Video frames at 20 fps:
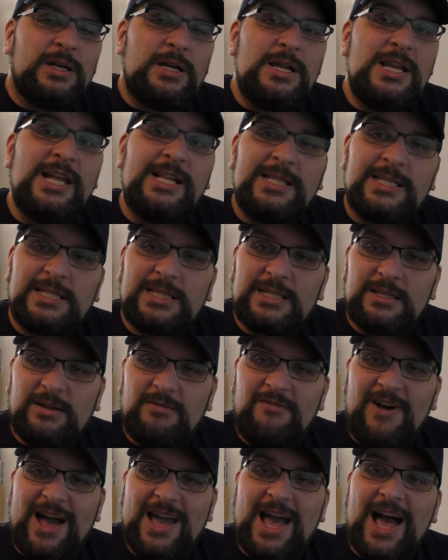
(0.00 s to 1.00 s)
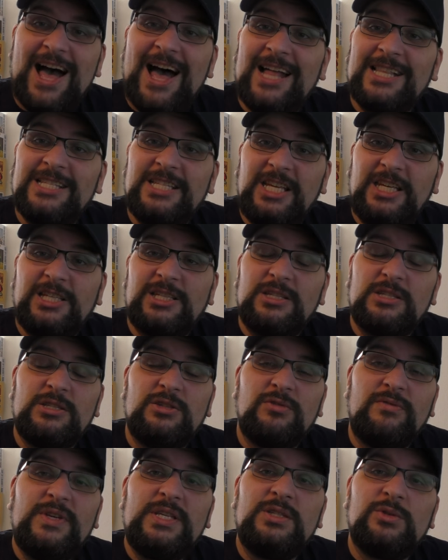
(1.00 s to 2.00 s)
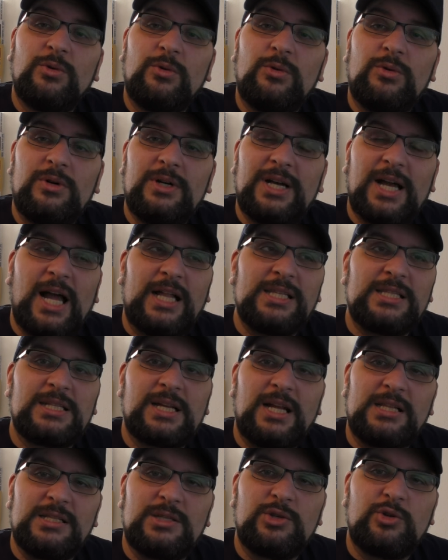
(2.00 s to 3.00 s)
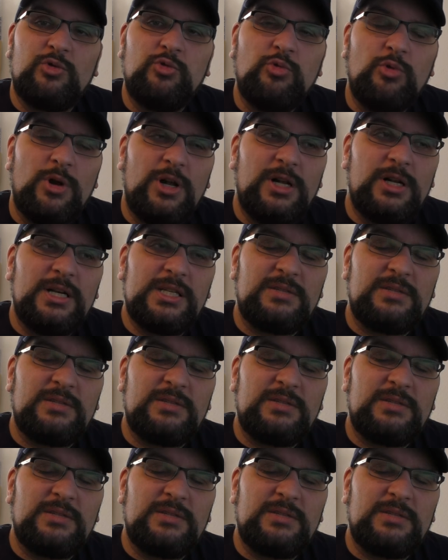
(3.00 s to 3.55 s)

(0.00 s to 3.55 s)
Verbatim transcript: Linz war ja an sich sowieso ganz, ganz cool.